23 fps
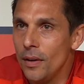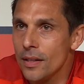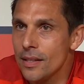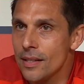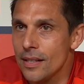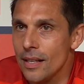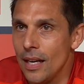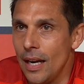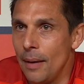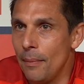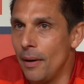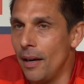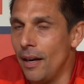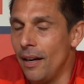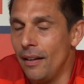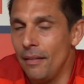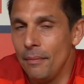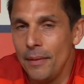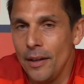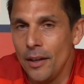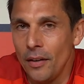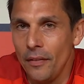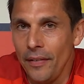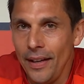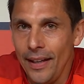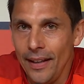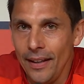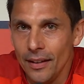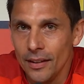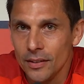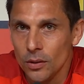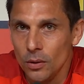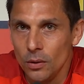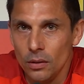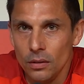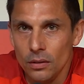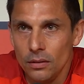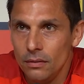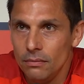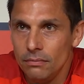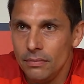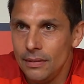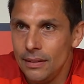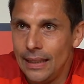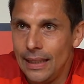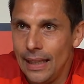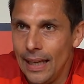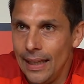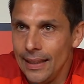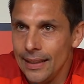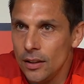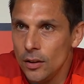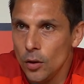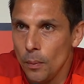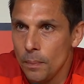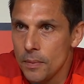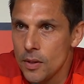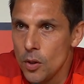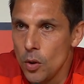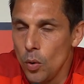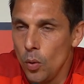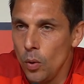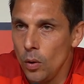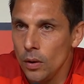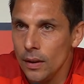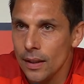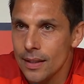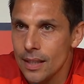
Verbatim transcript: Es ist ja immer mehr oder weniger so die gleichen Optionen.